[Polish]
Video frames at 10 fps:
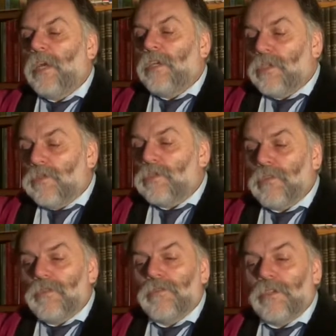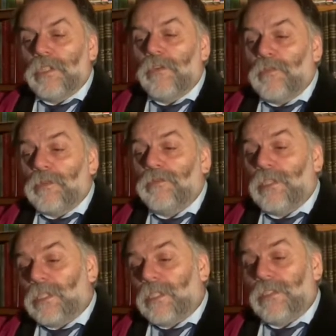I tu znowu wchodzę w
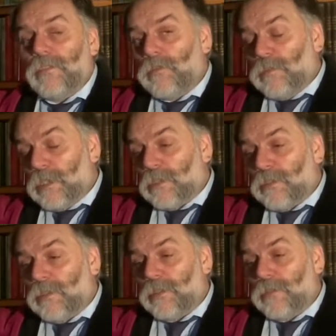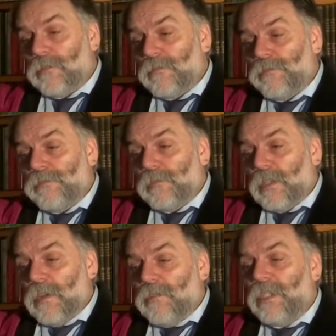porównania ze współczesnością,
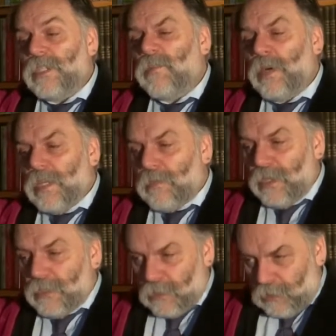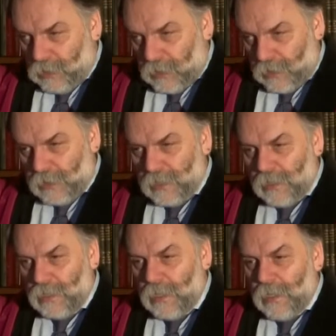więc chyba lepiej skończę
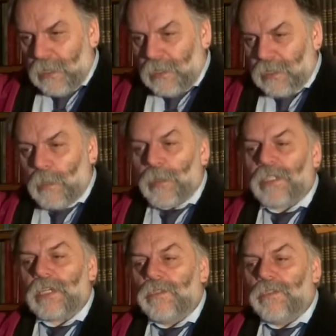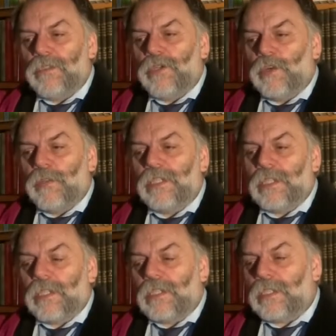recenzję, zapraszając do
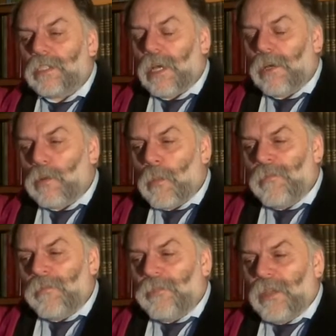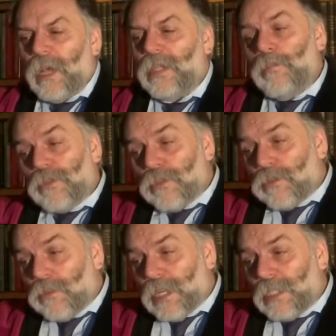obejrzenia serialu a na
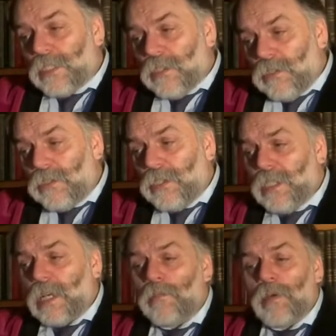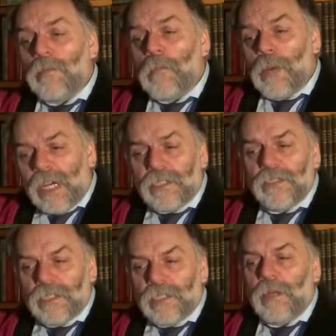początku każdego odcinka mamy
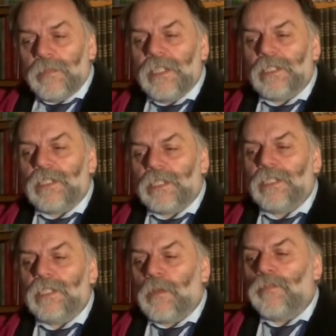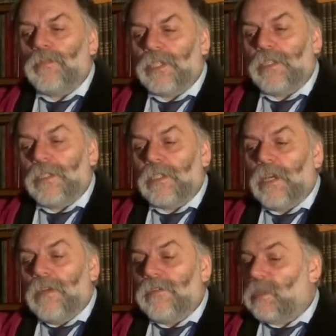bardzo zgrabne streszczenia poprzednich,
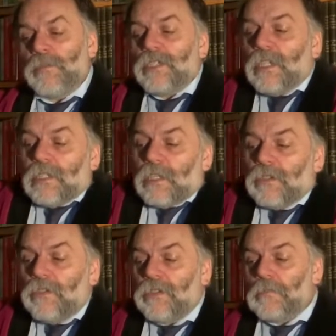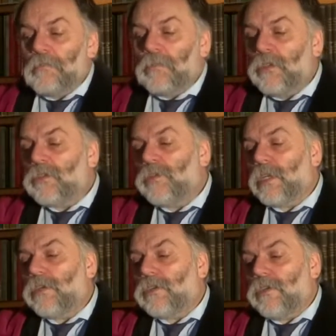więc można zacząć od
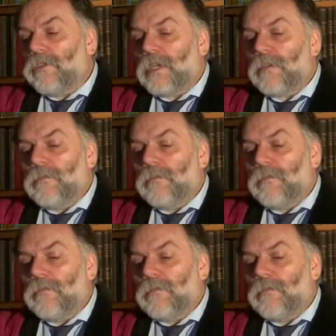któregokolwiek.